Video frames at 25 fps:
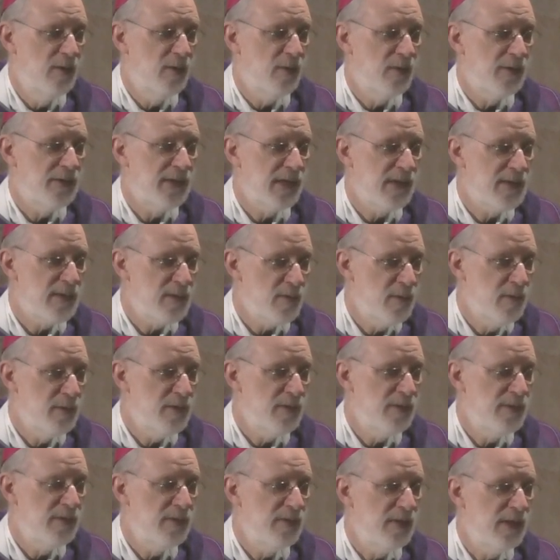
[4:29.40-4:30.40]
und dass
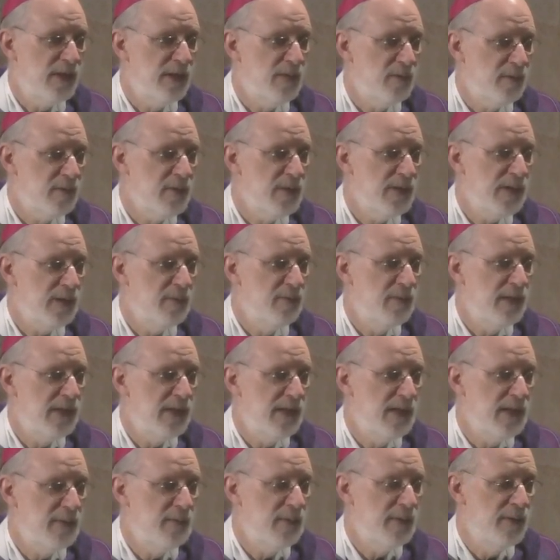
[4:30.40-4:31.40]
Gott in unserem
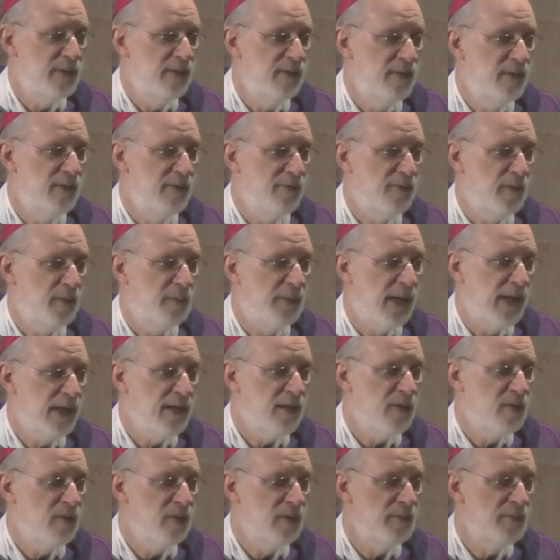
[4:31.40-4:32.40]
Leben
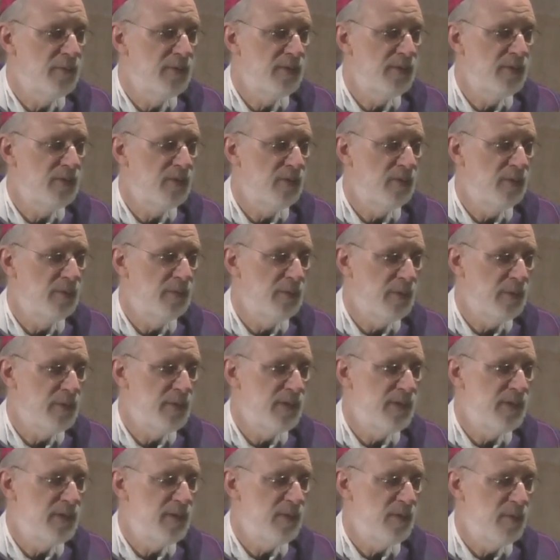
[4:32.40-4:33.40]
vorbeikommt, um
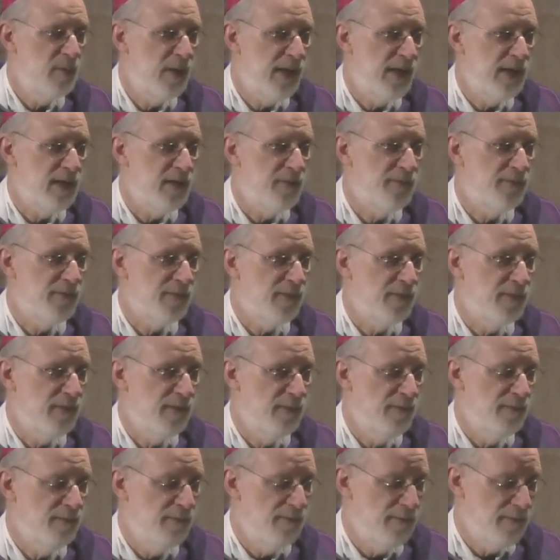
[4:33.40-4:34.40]
uns zu
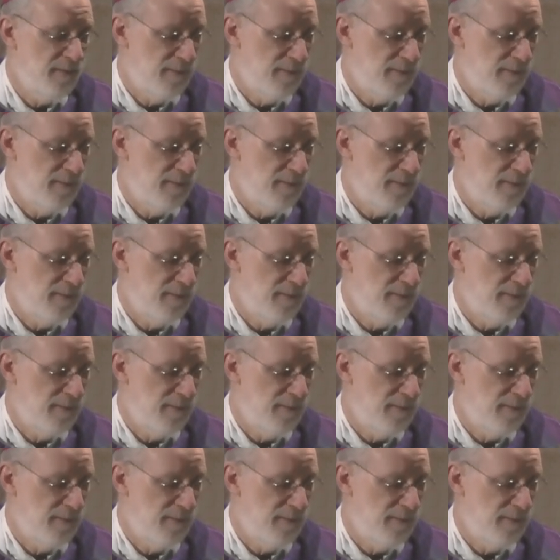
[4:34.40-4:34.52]
helfen.